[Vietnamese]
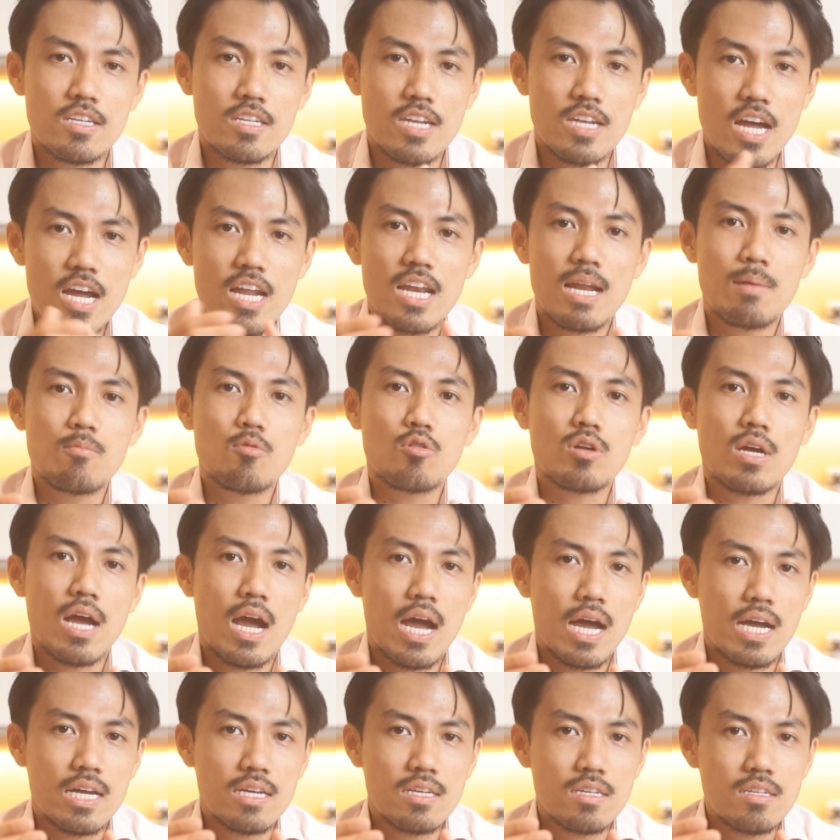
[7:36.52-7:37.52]
Thì đây là một
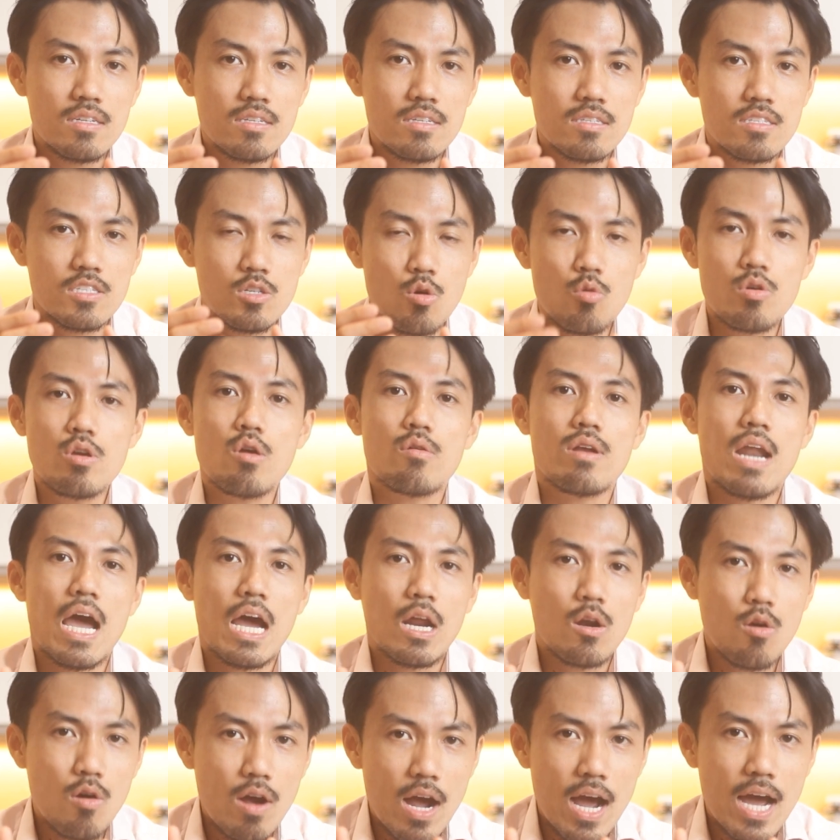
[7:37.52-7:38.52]
cái dấu hiệu
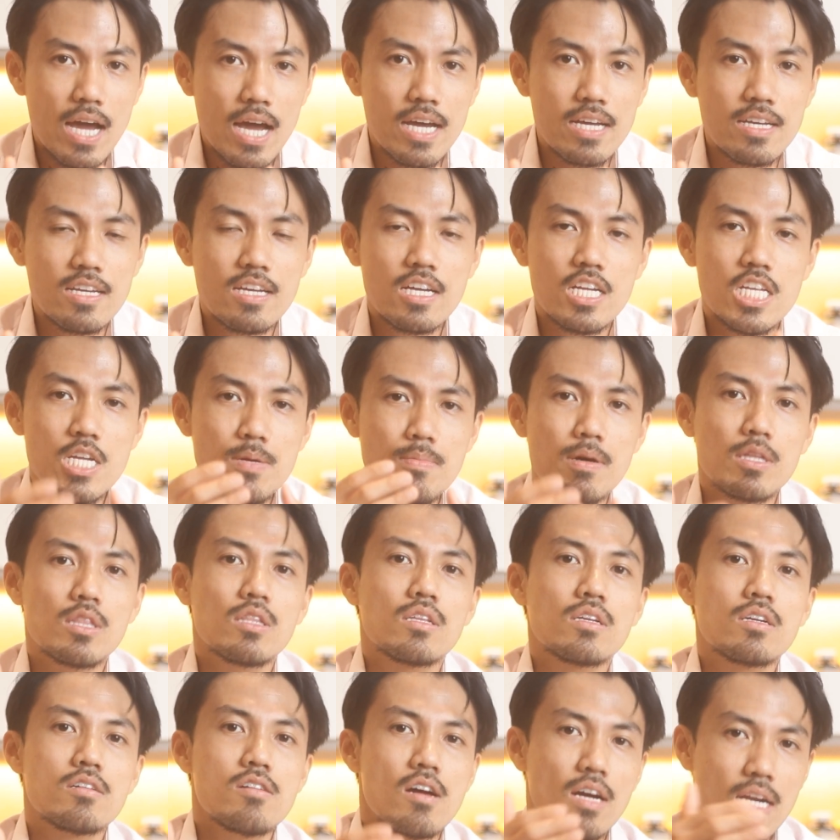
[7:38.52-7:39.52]
đáng lo ngại. Nhưng mà
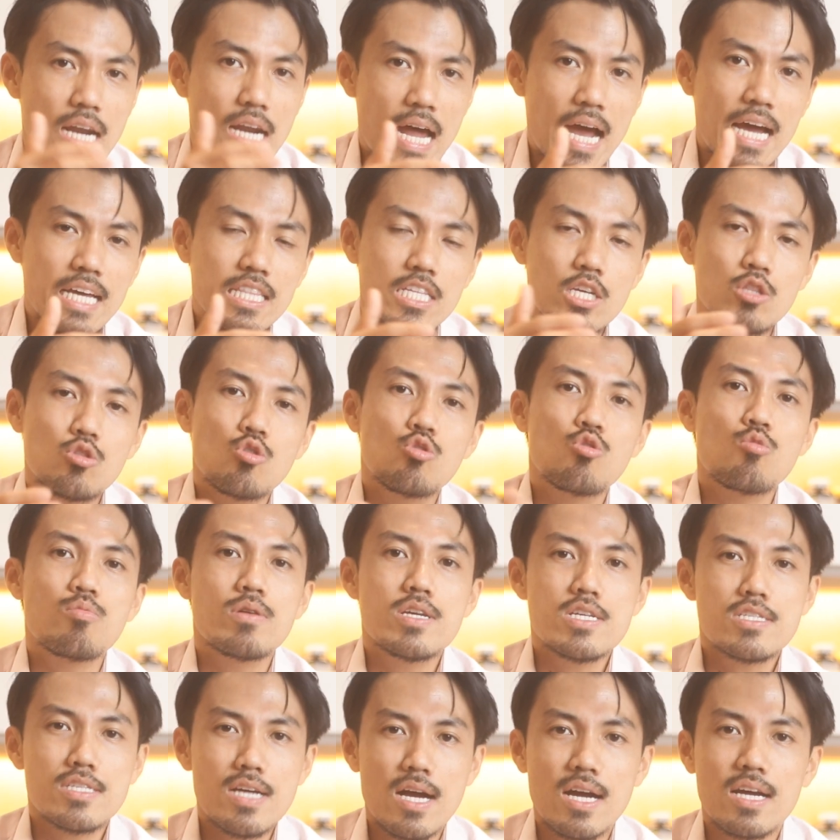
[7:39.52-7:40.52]
ngược lại thì tôi
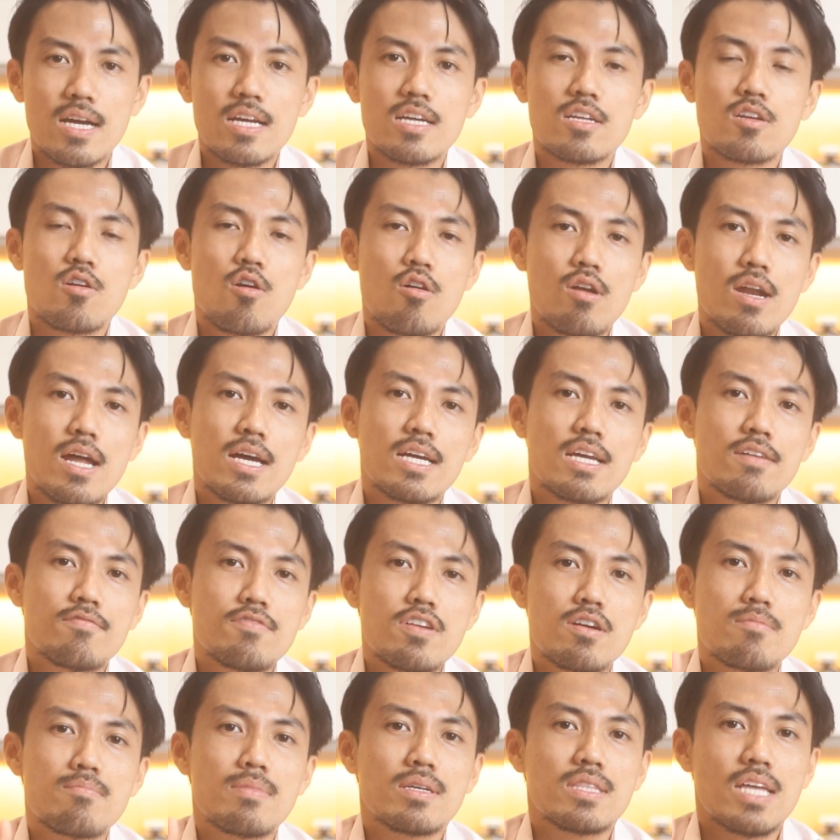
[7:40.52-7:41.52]
cũng nghĩ rằng đó là cái
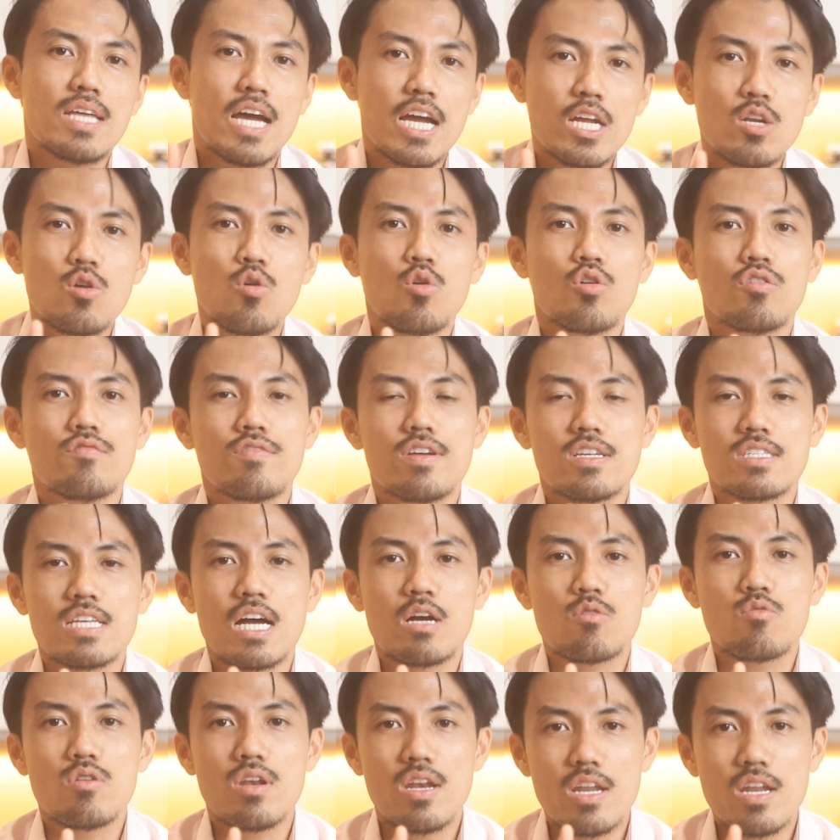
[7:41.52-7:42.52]
việc mà thay đổi về
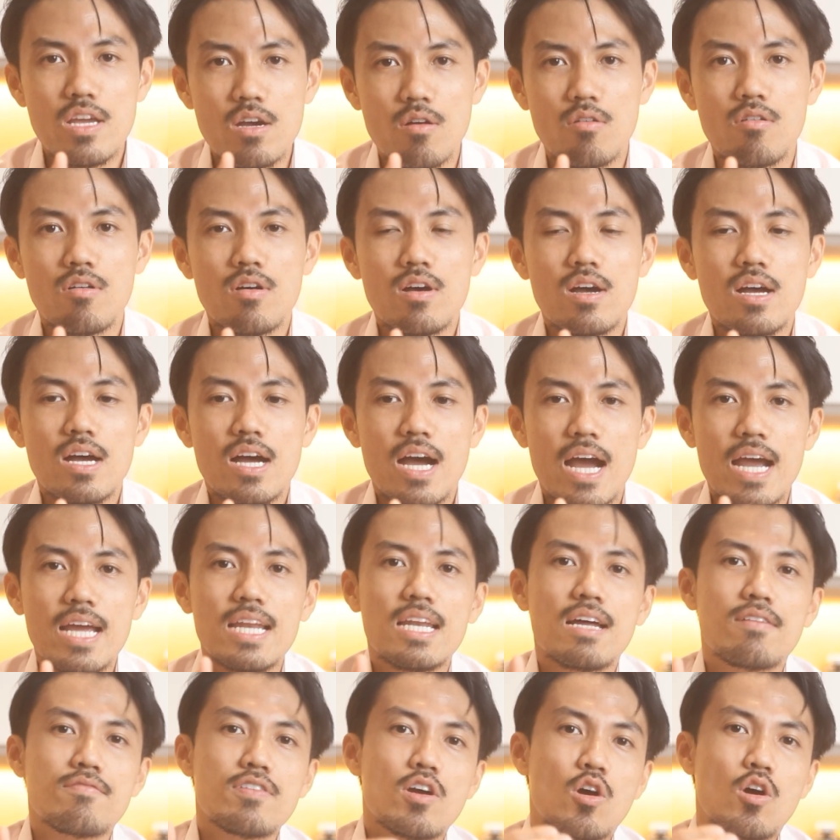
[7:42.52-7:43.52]
giá nguyên liệu
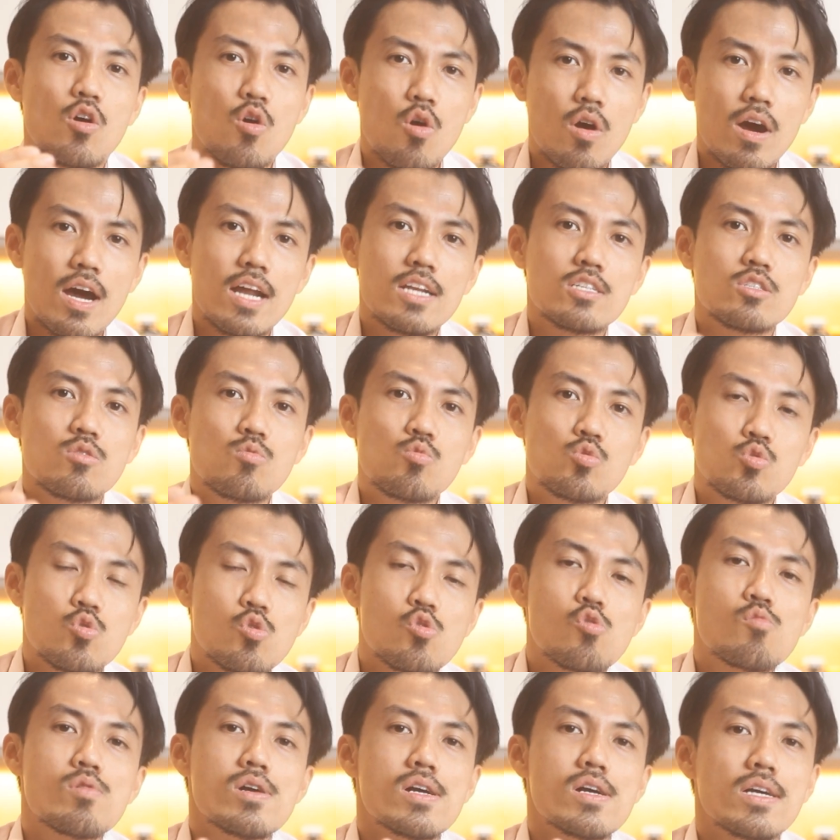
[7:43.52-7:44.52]
hay là việc khó khăn trong
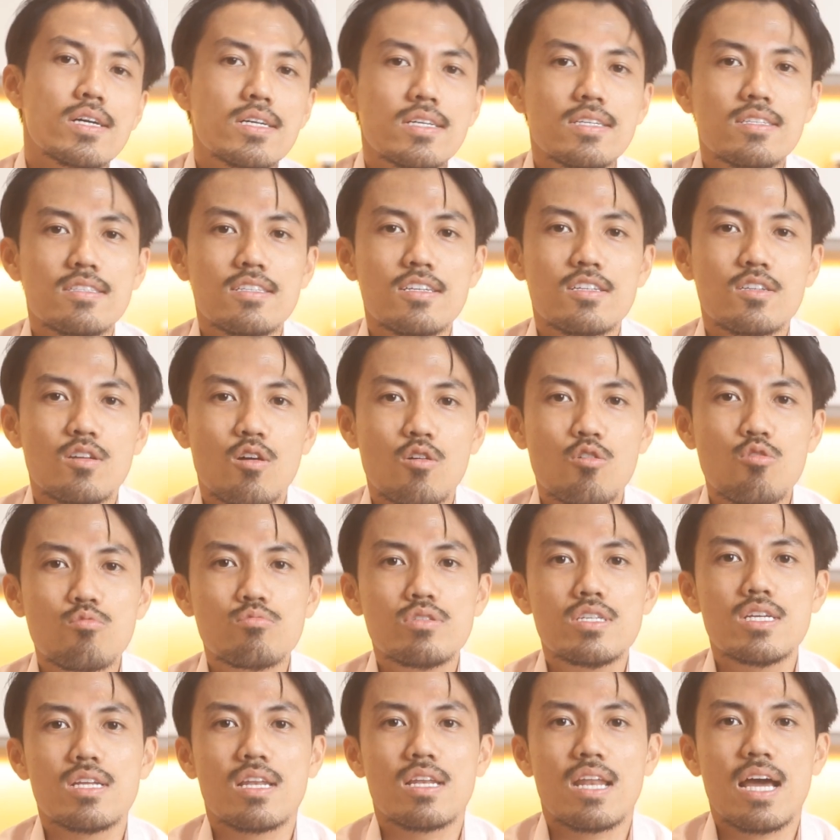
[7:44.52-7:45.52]
chuỗi cung ứng ấy, thì nó
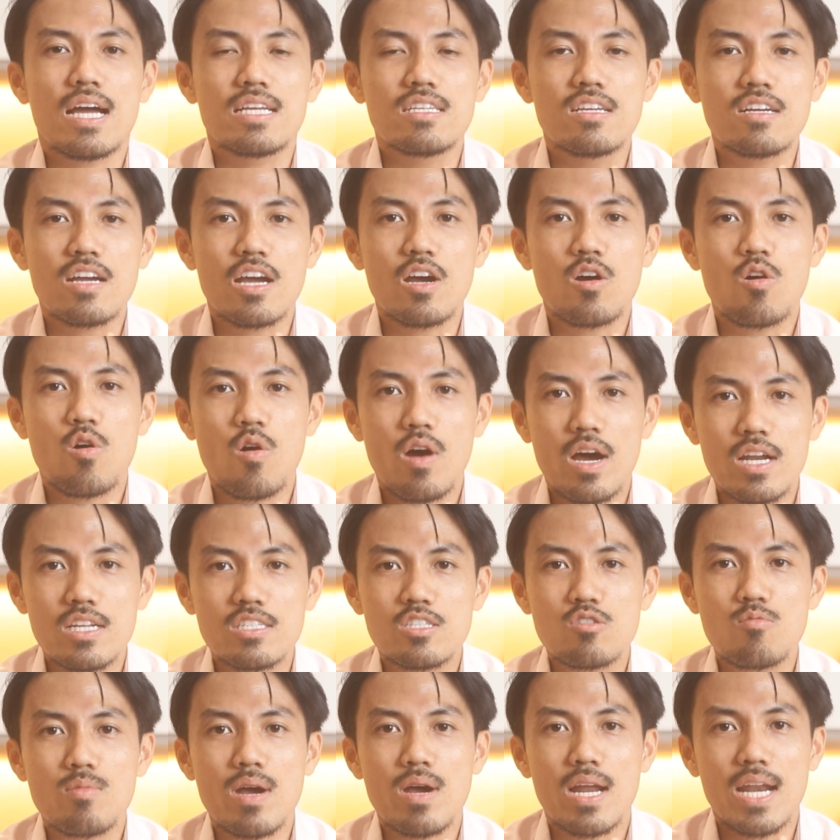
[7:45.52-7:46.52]
cũng chỉ là những cái khó khăn
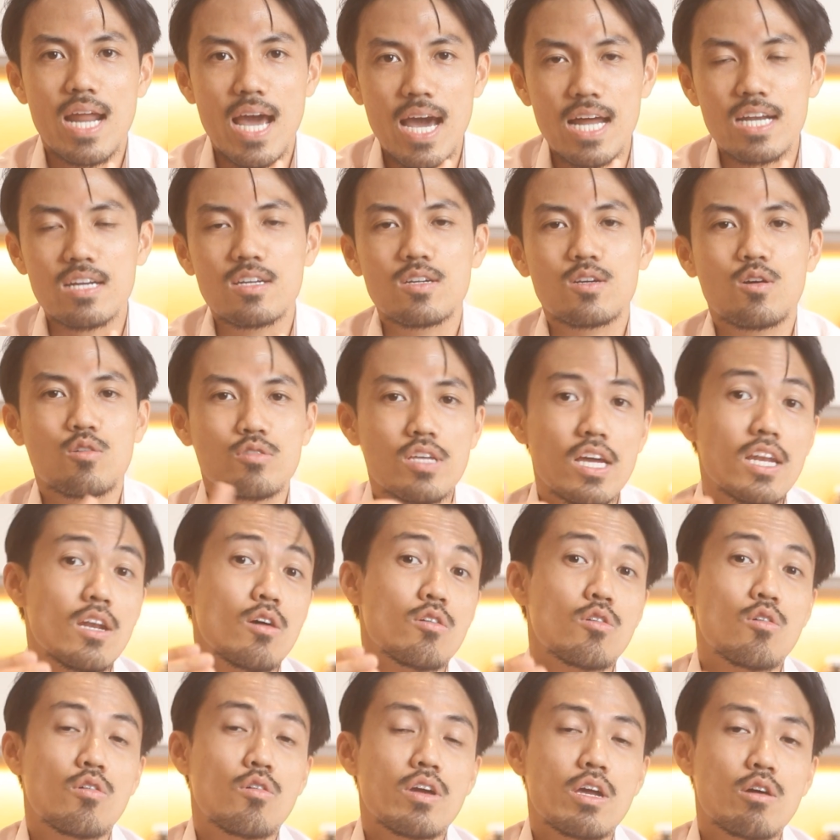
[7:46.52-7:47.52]
trong ngắn hạn, có thể
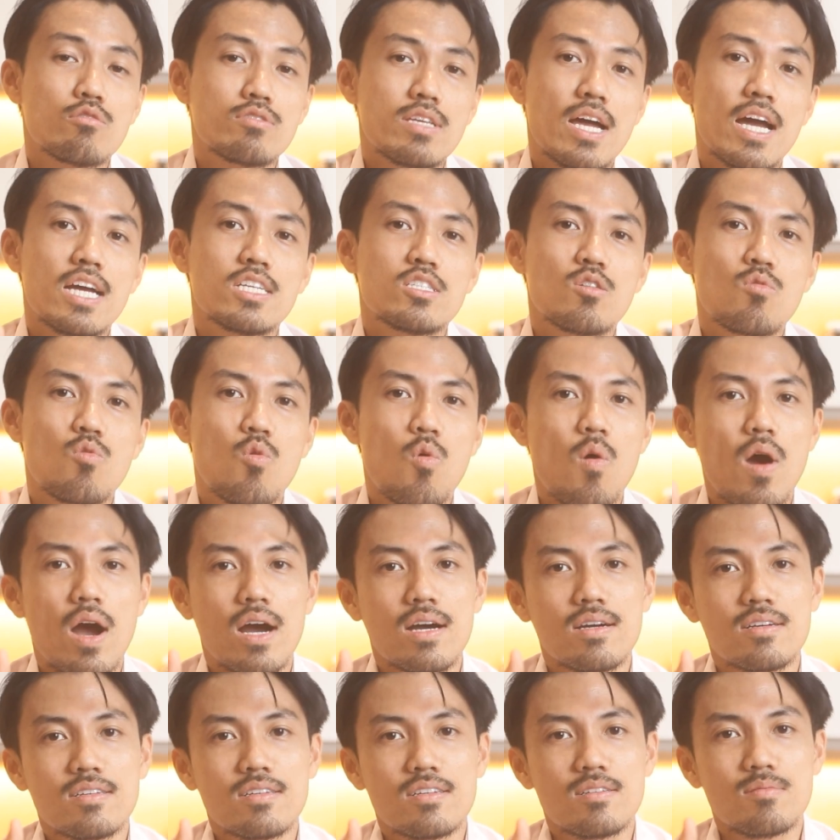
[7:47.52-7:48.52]
là nó kéo dài trong
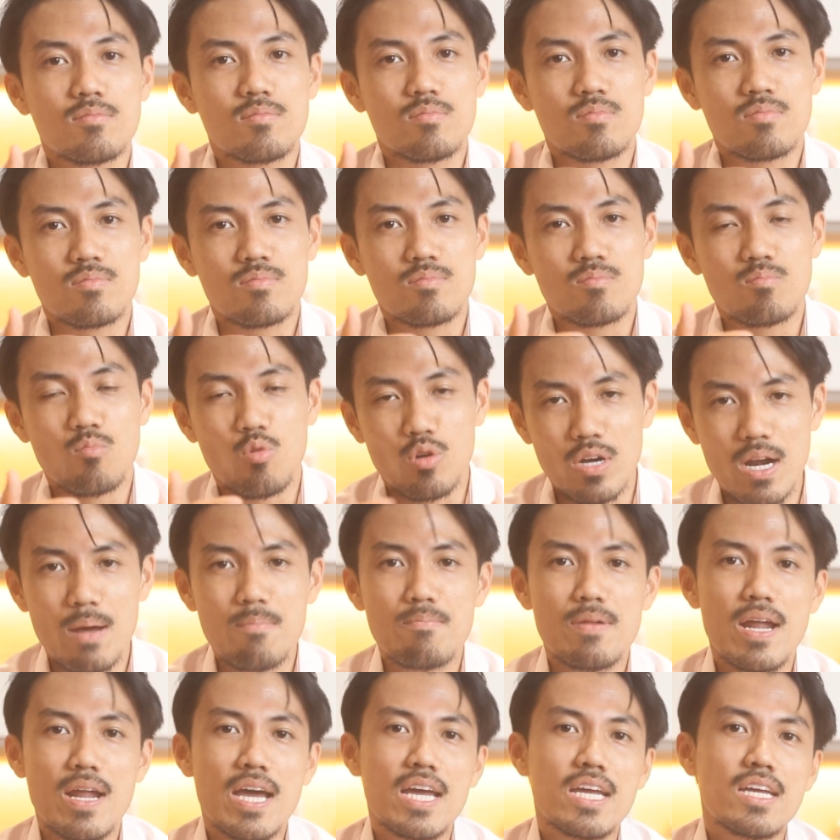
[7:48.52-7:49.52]
khoảng một
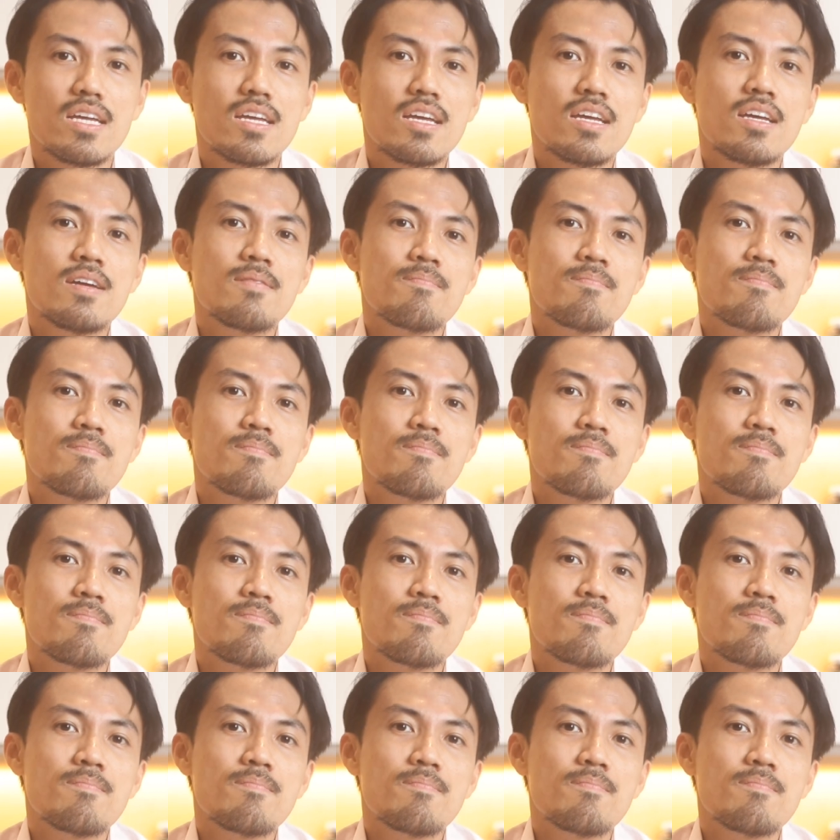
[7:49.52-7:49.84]
năm nay